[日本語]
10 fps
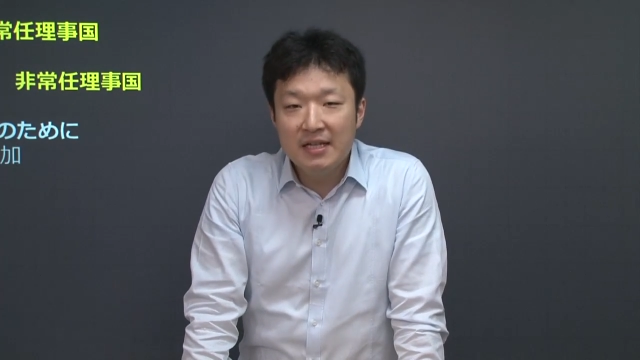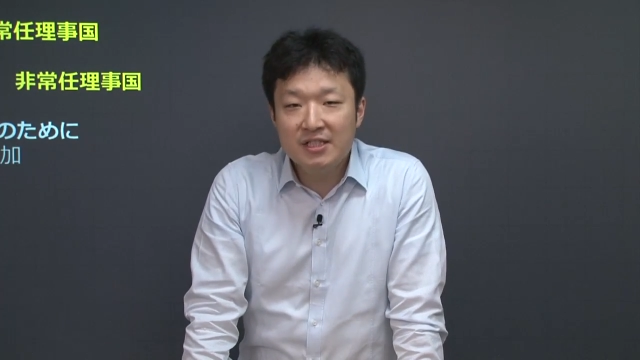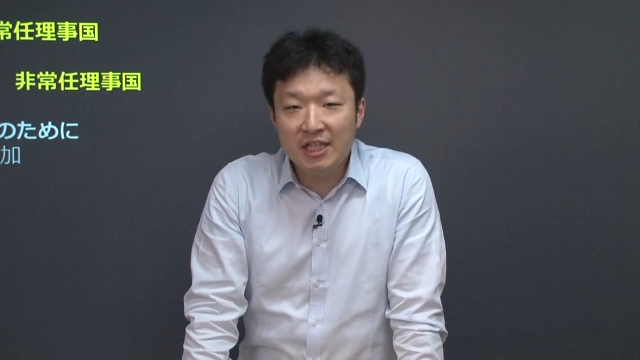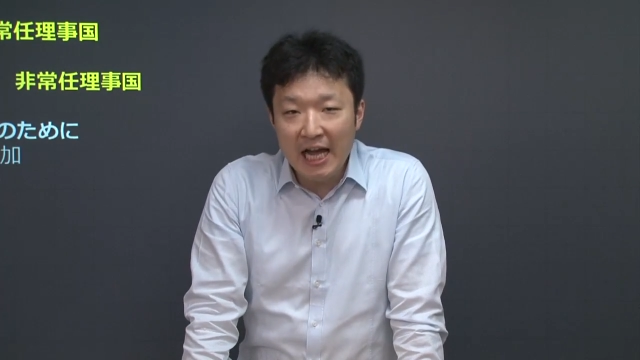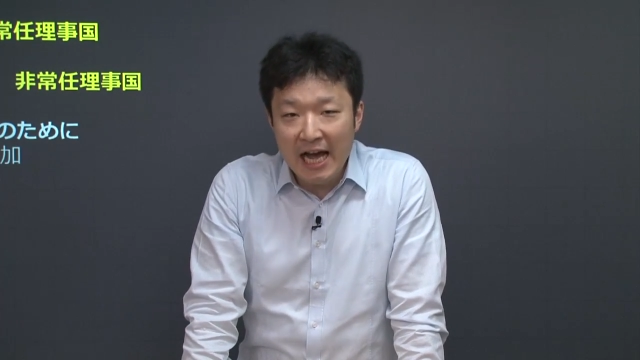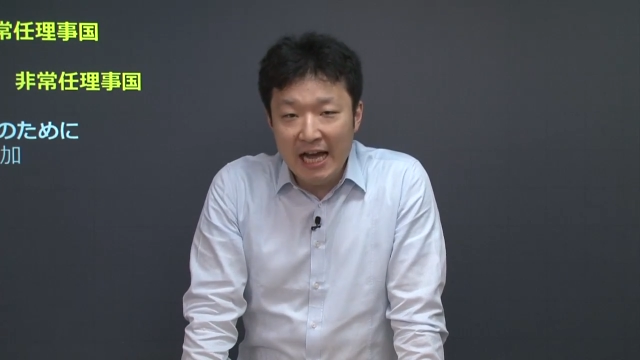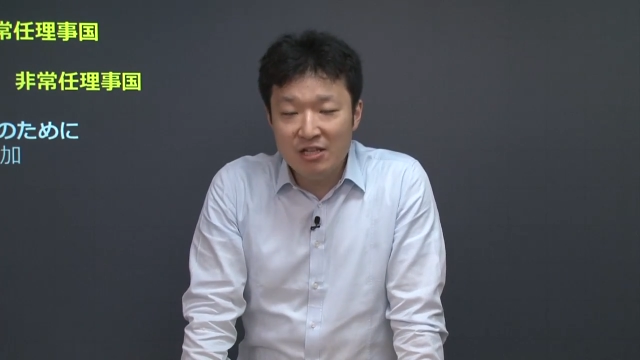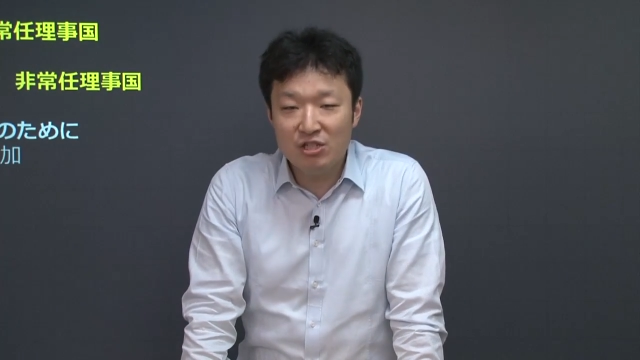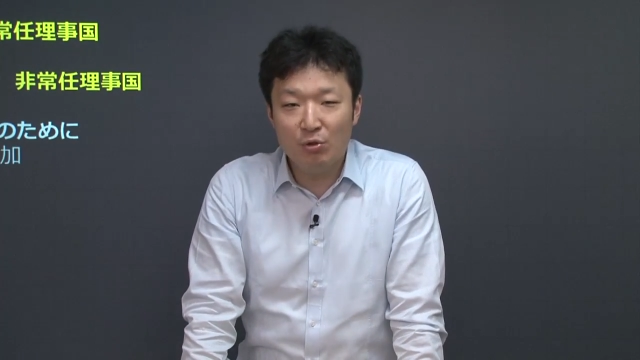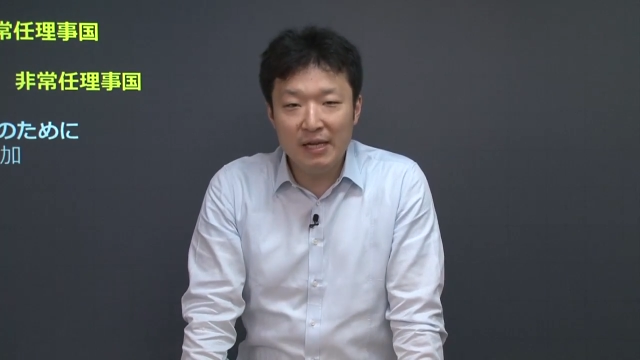じゃ
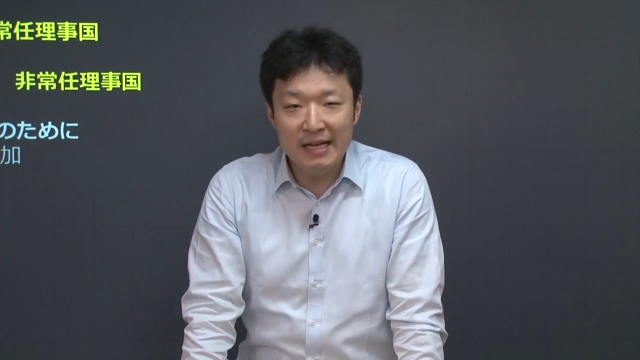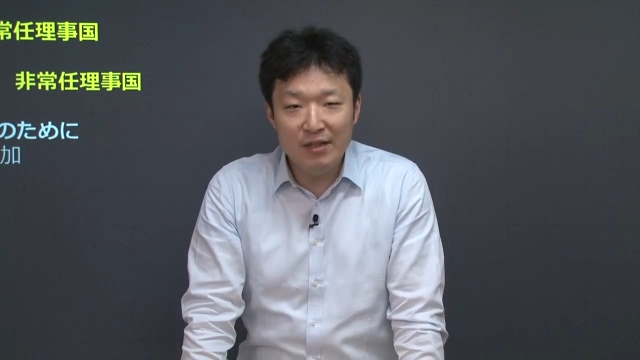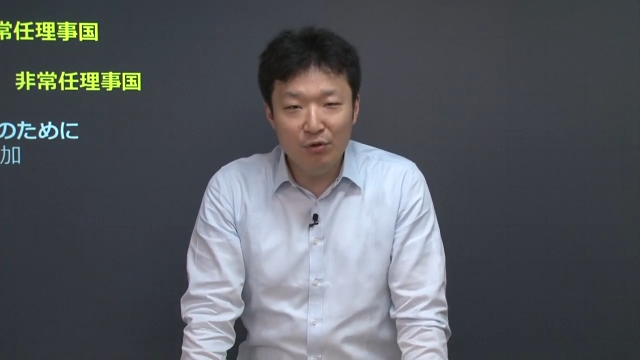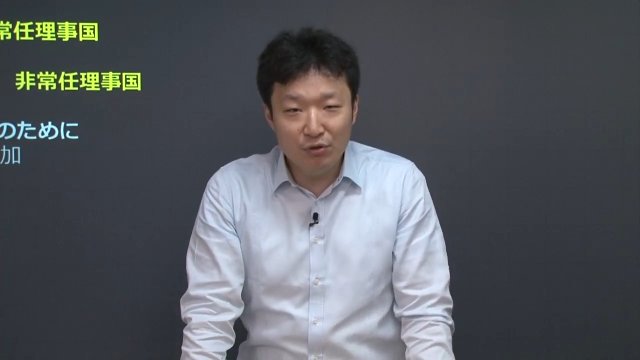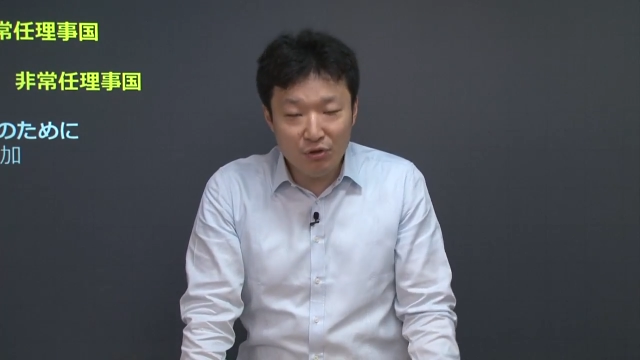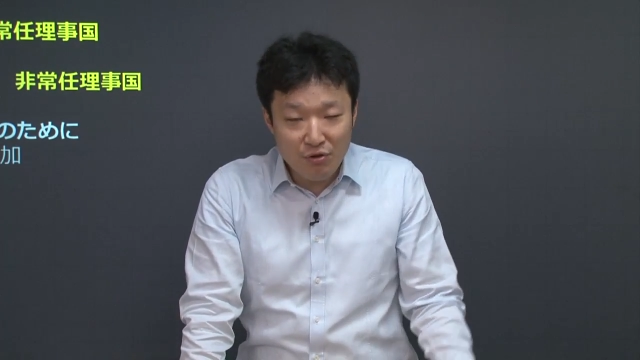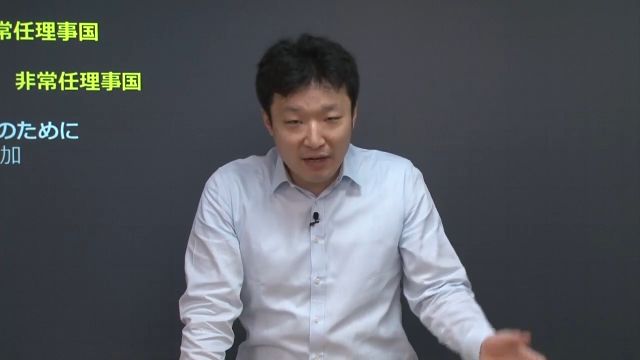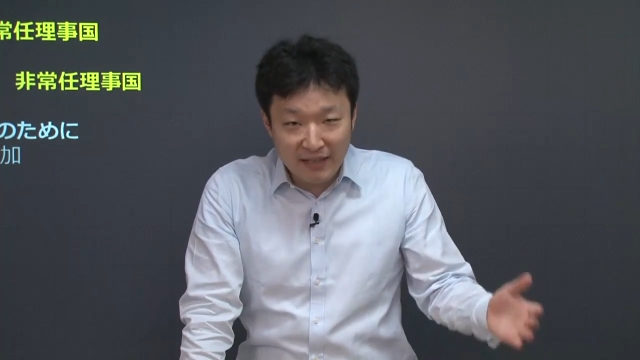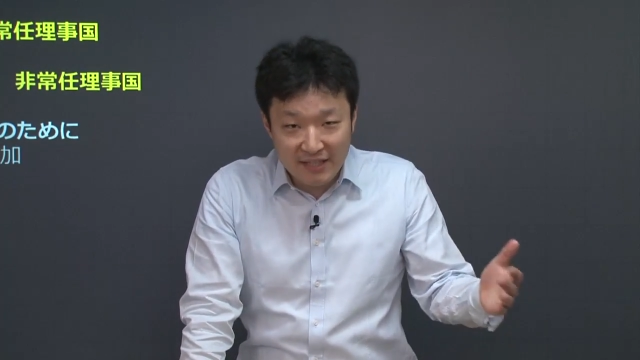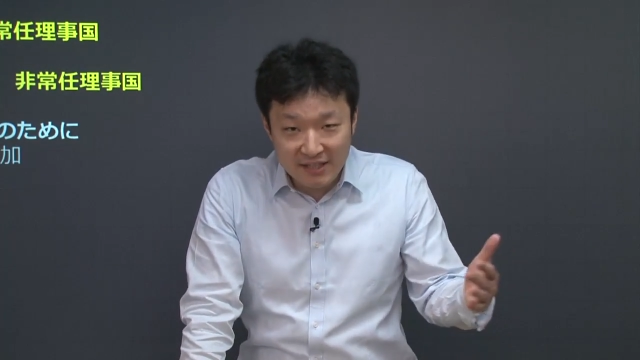あそれにのっとる
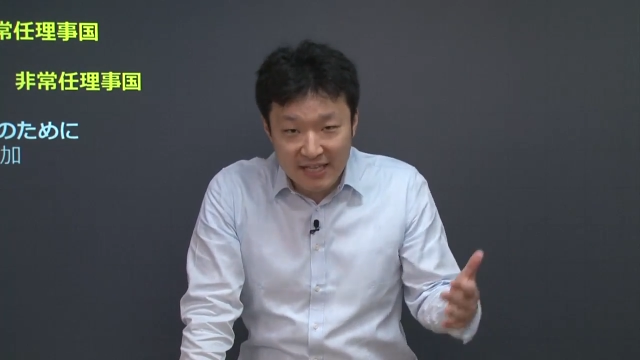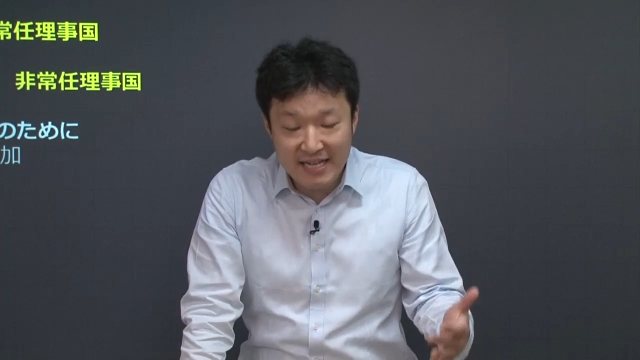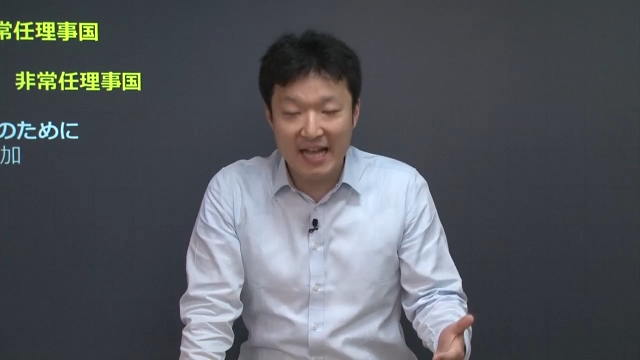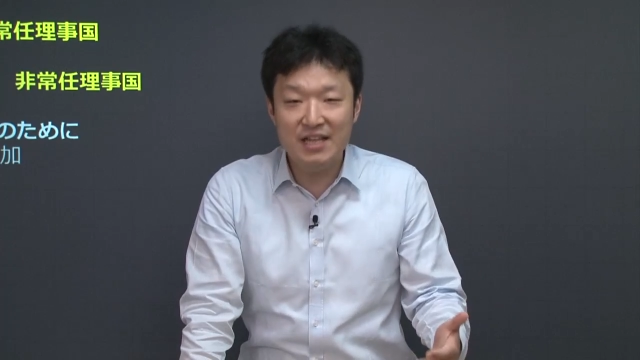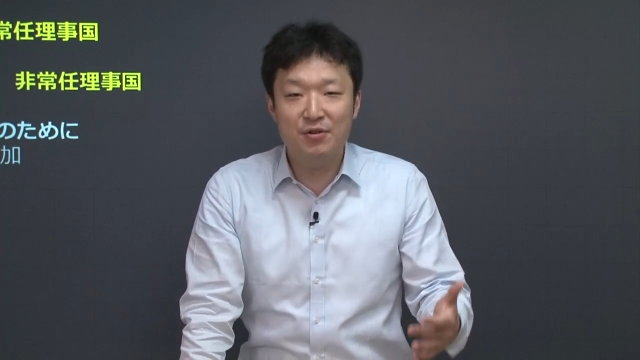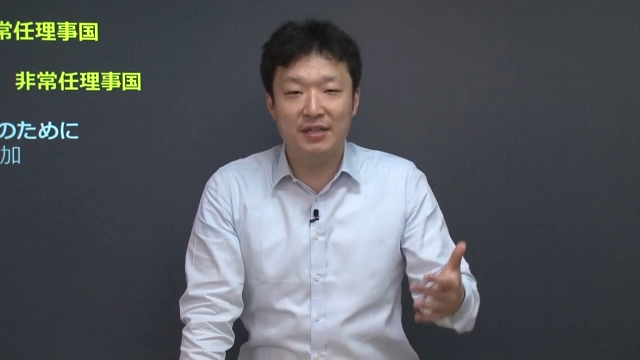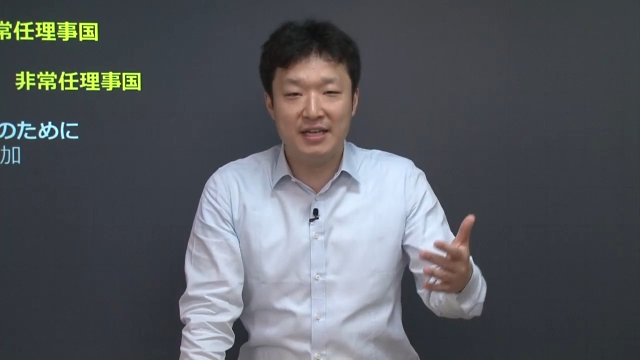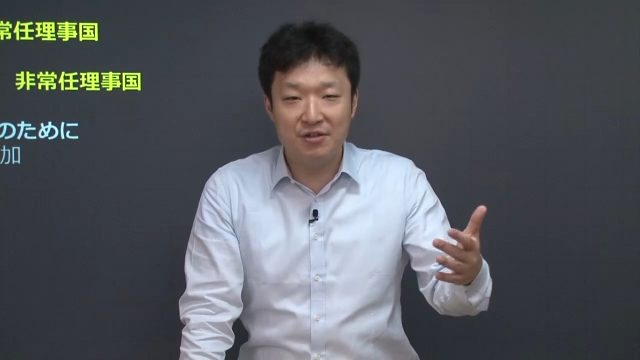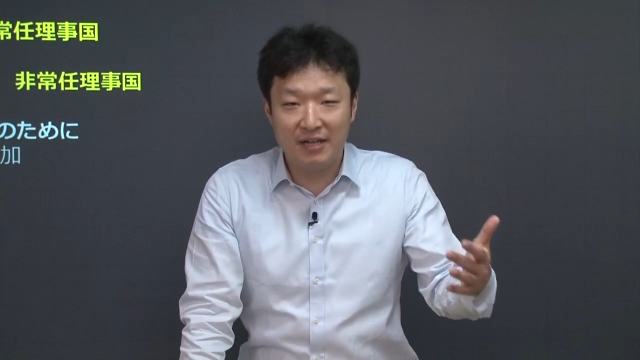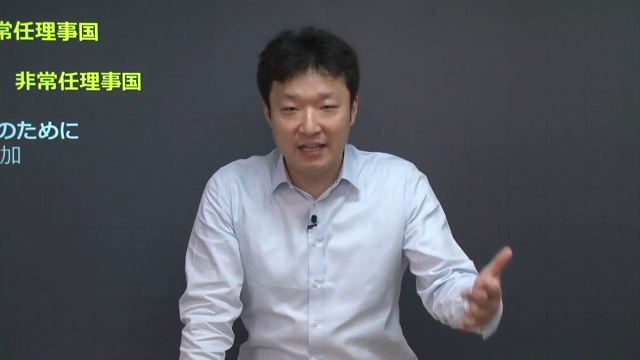形で何を
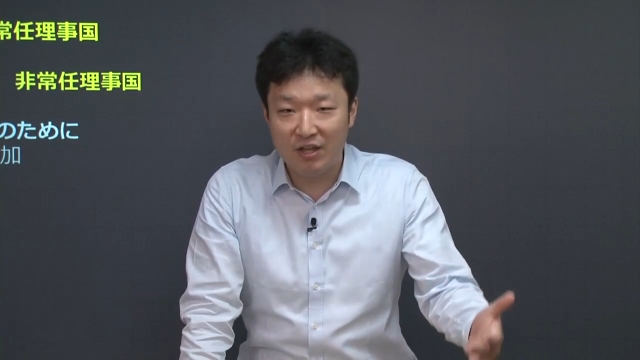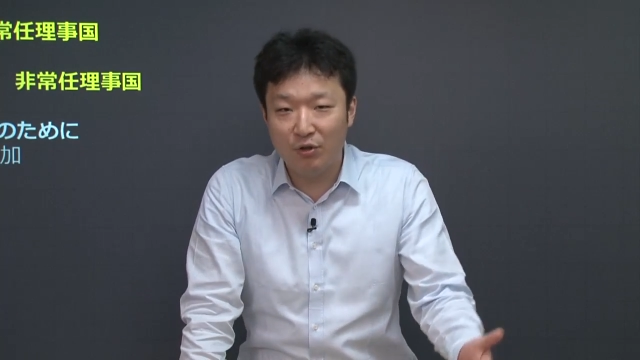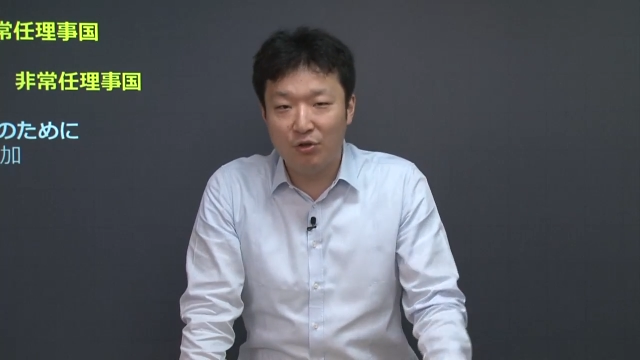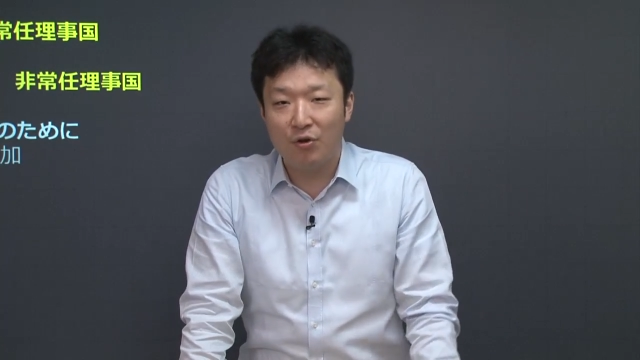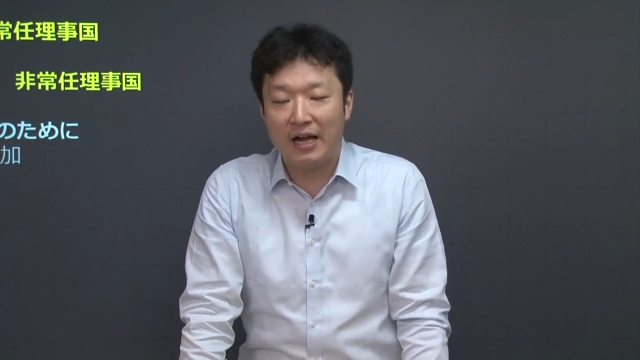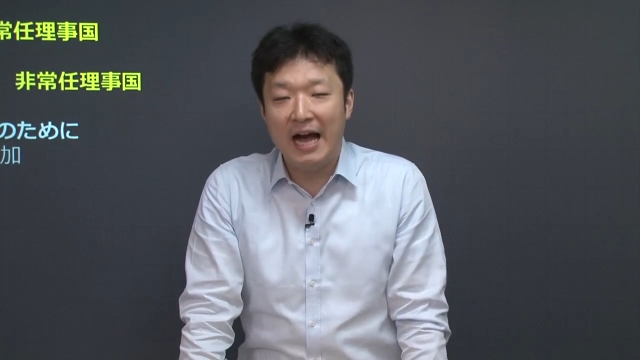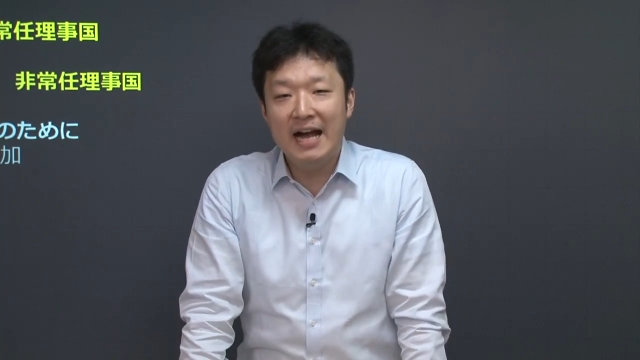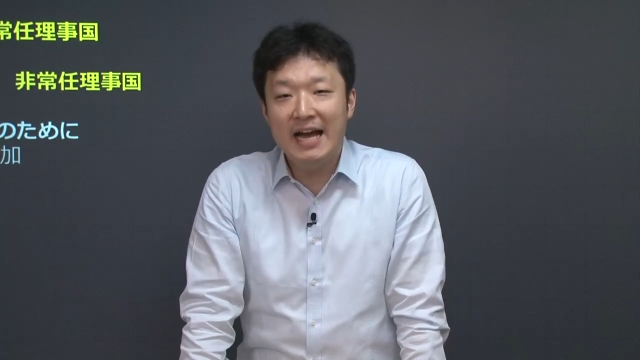できるかってことを考